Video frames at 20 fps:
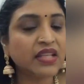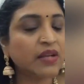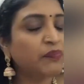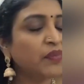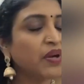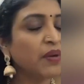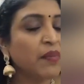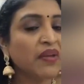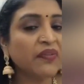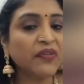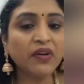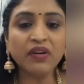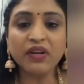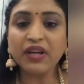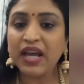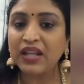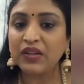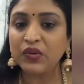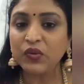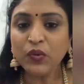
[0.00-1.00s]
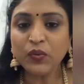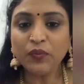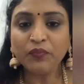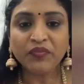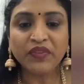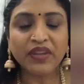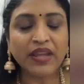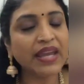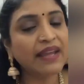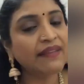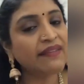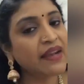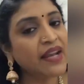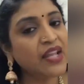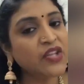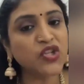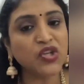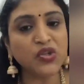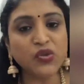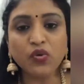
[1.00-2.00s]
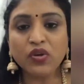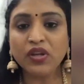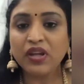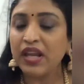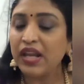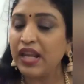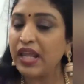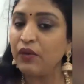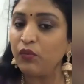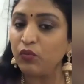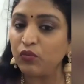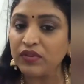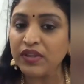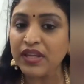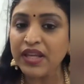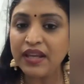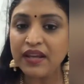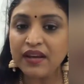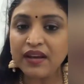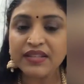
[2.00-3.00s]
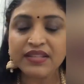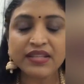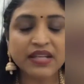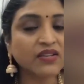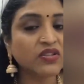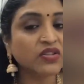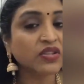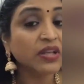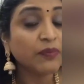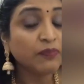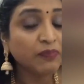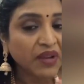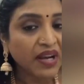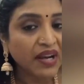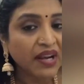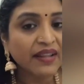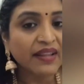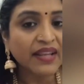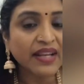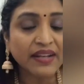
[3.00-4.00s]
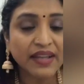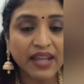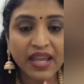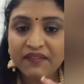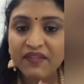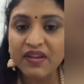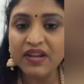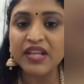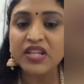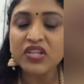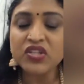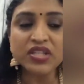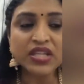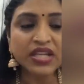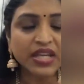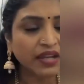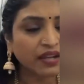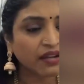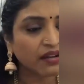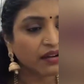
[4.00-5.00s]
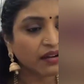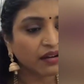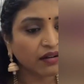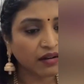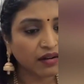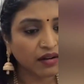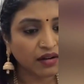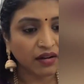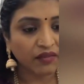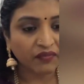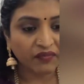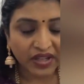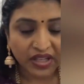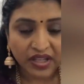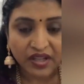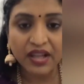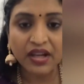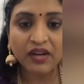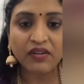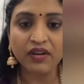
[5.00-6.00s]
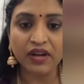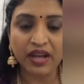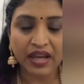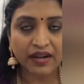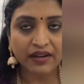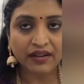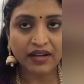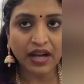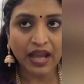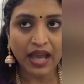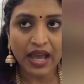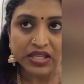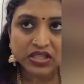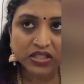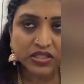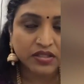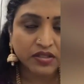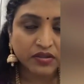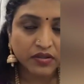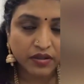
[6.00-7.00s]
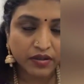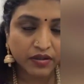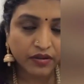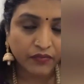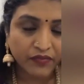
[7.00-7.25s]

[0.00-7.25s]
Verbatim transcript: స్క్రిప్టెడ్ మాత్రం కాదు ఏదైనా జెన్యున్గానే ఉంది అసలు స్క్రిప్ట్ అనేది డే వన్ నుంచి విన్నర్ అంటే లాస్ట్